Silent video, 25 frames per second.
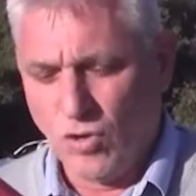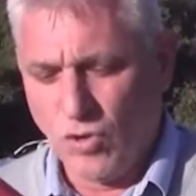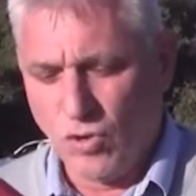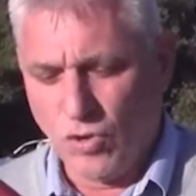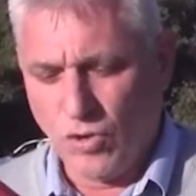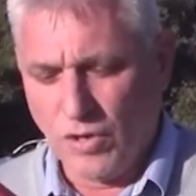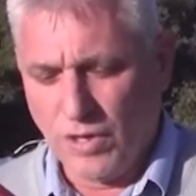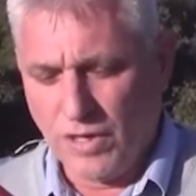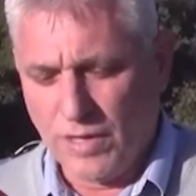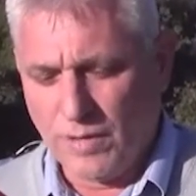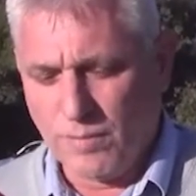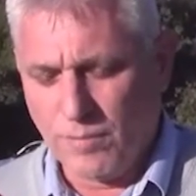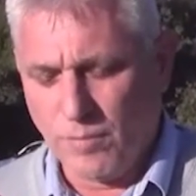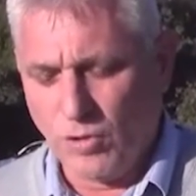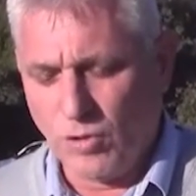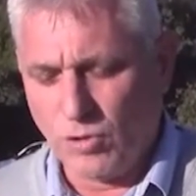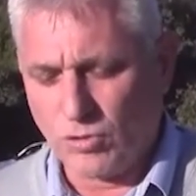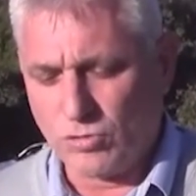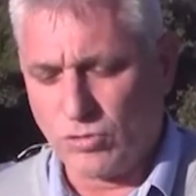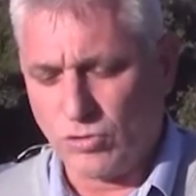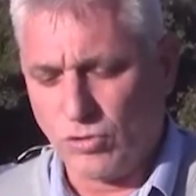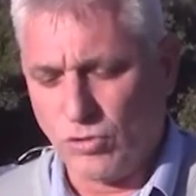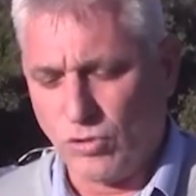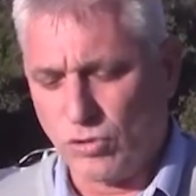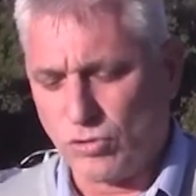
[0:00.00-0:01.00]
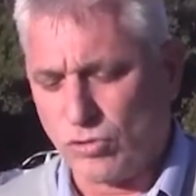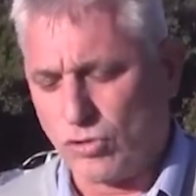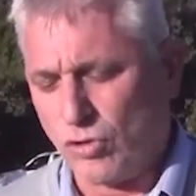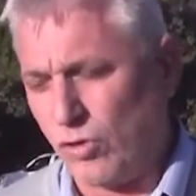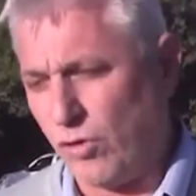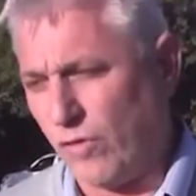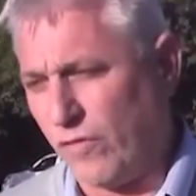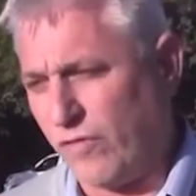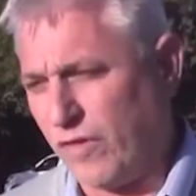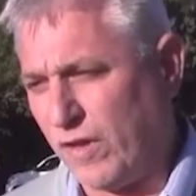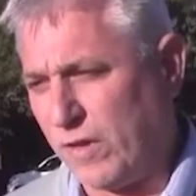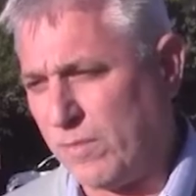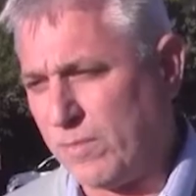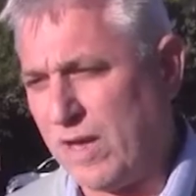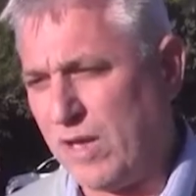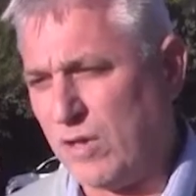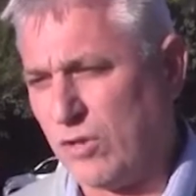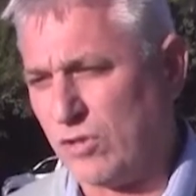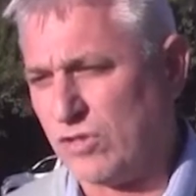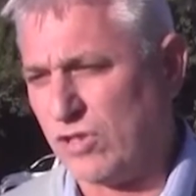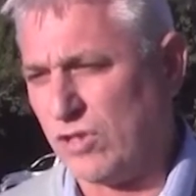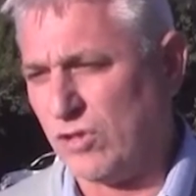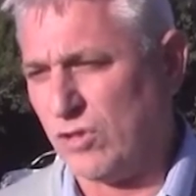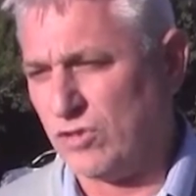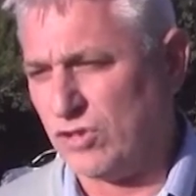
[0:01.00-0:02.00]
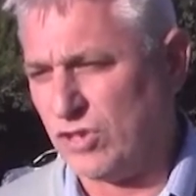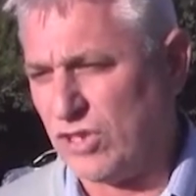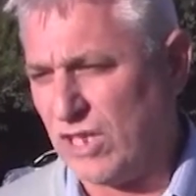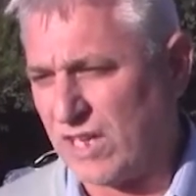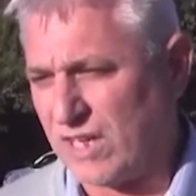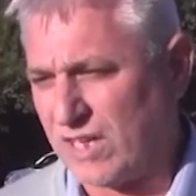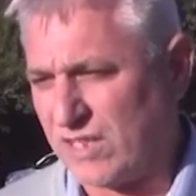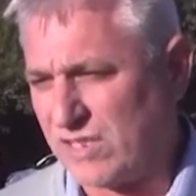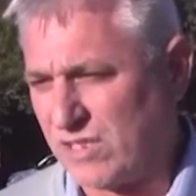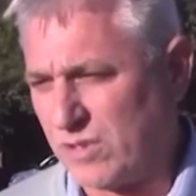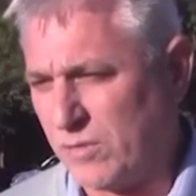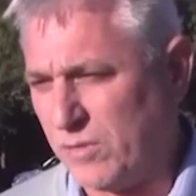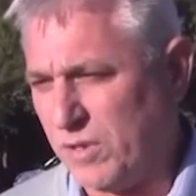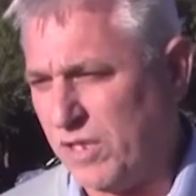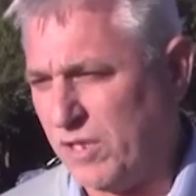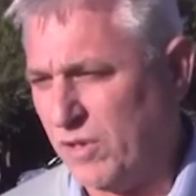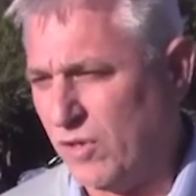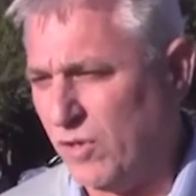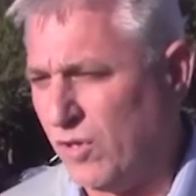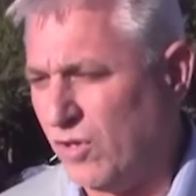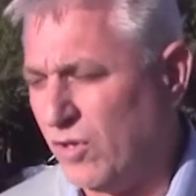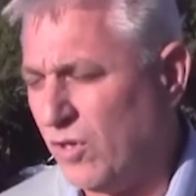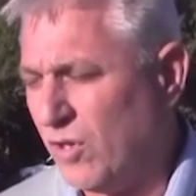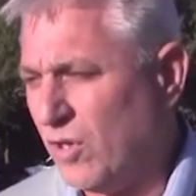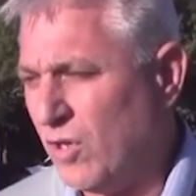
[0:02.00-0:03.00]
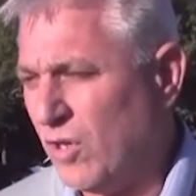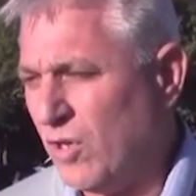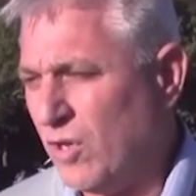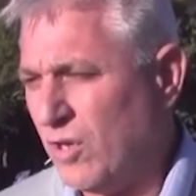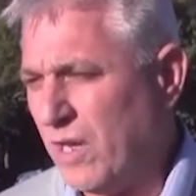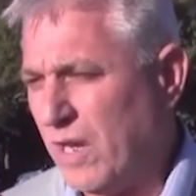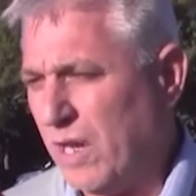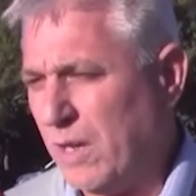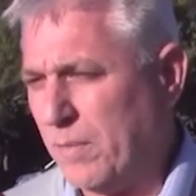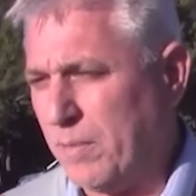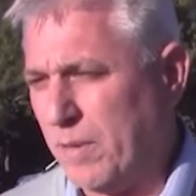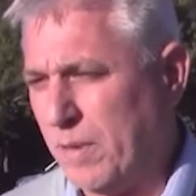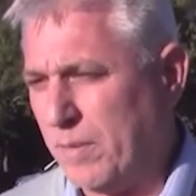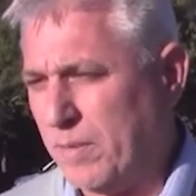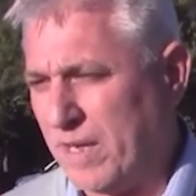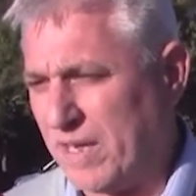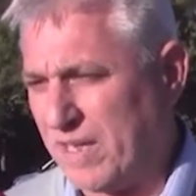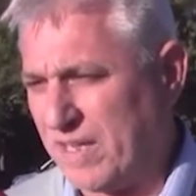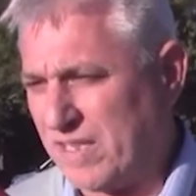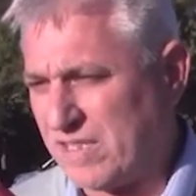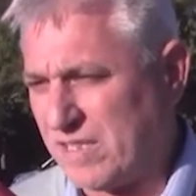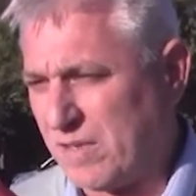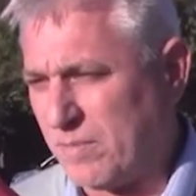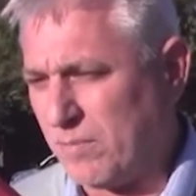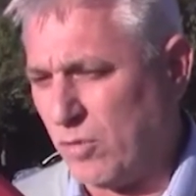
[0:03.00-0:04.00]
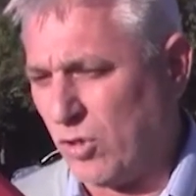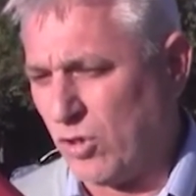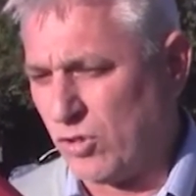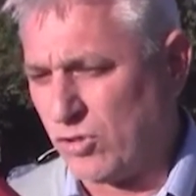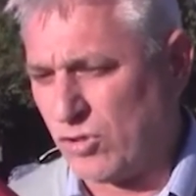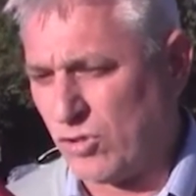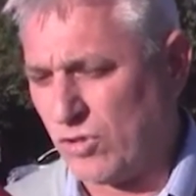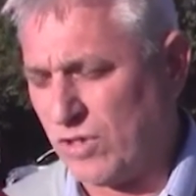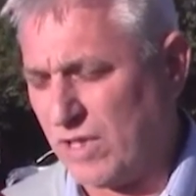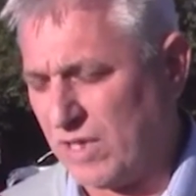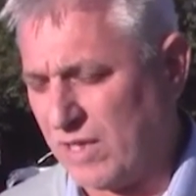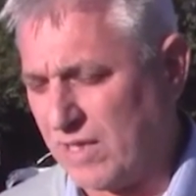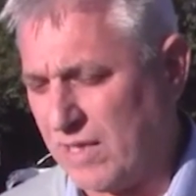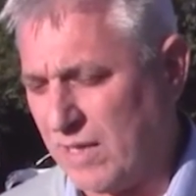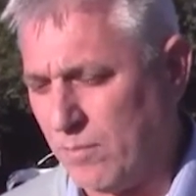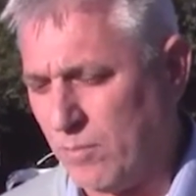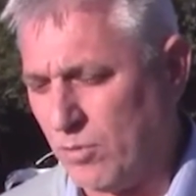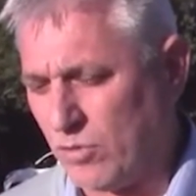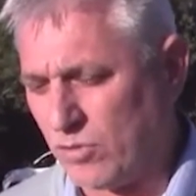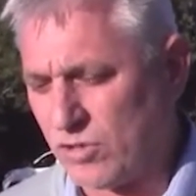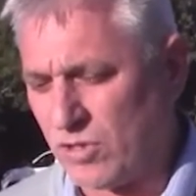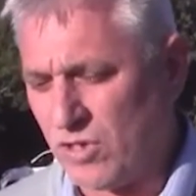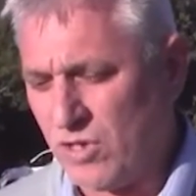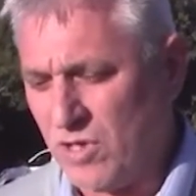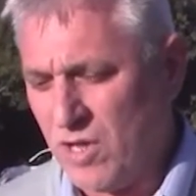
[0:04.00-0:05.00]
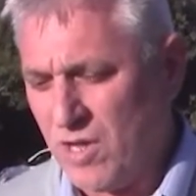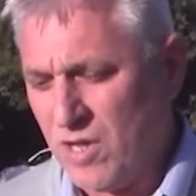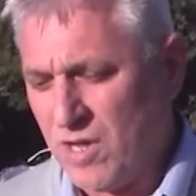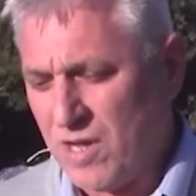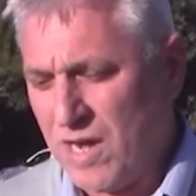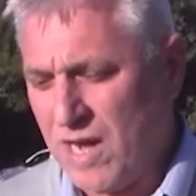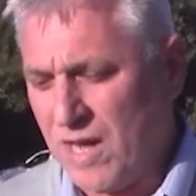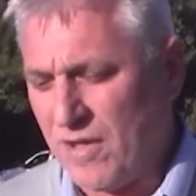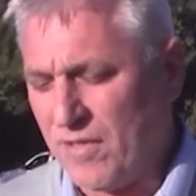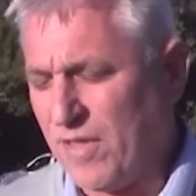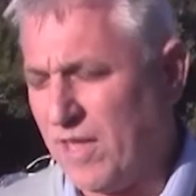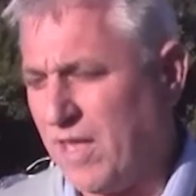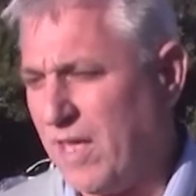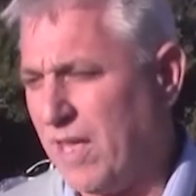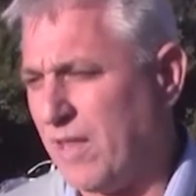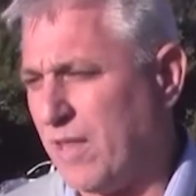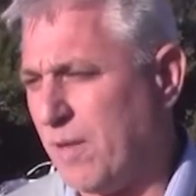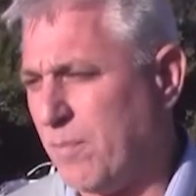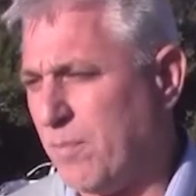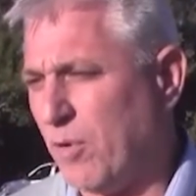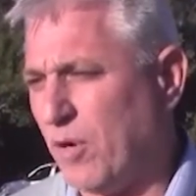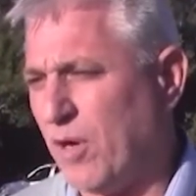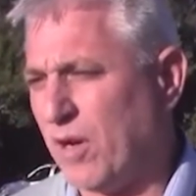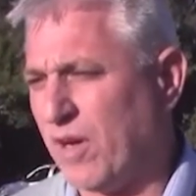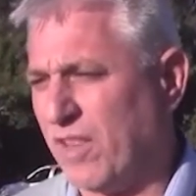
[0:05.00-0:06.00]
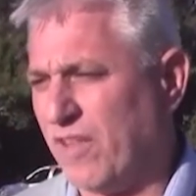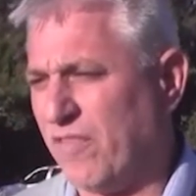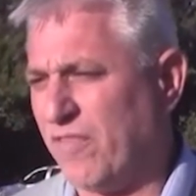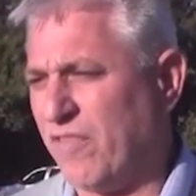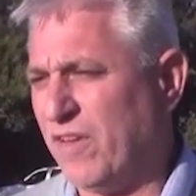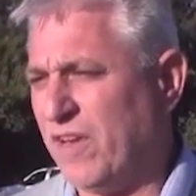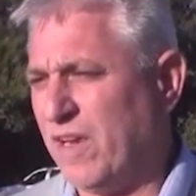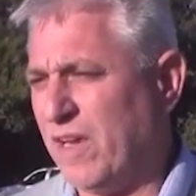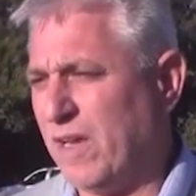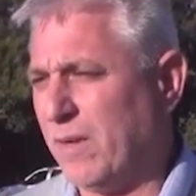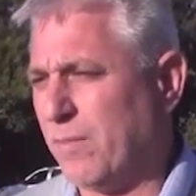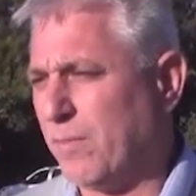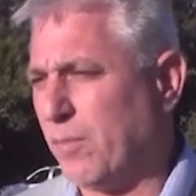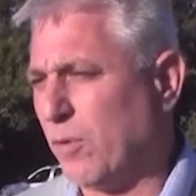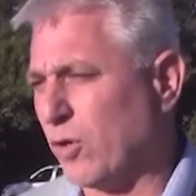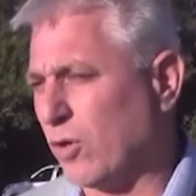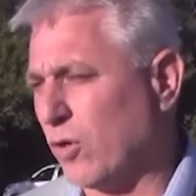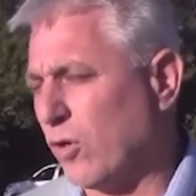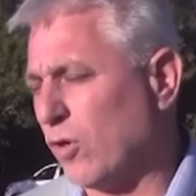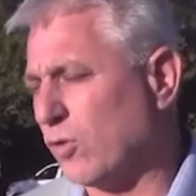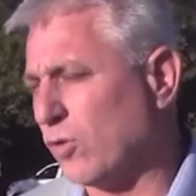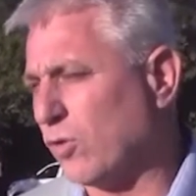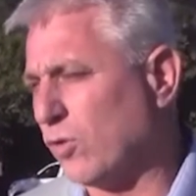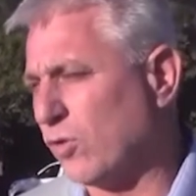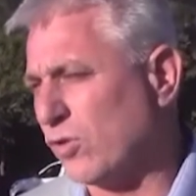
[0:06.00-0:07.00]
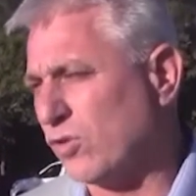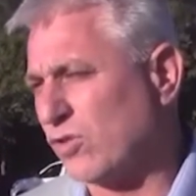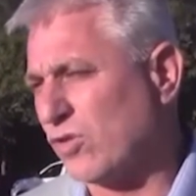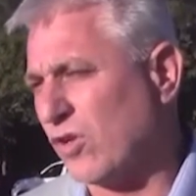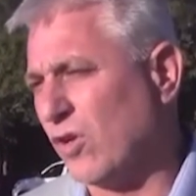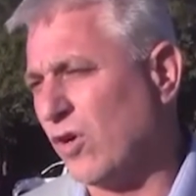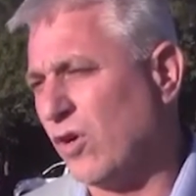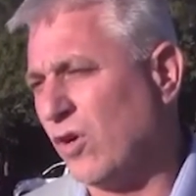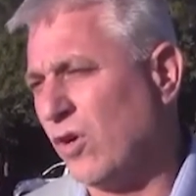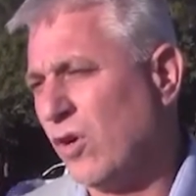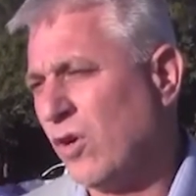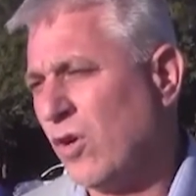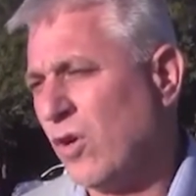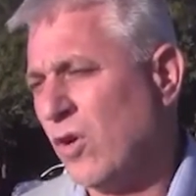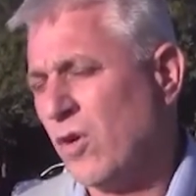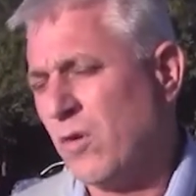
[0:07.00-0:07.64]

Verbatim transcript: Hoy hemos no solo firmado, sino ya recibido el primer desembolso y estamos a días de poder definir por concurso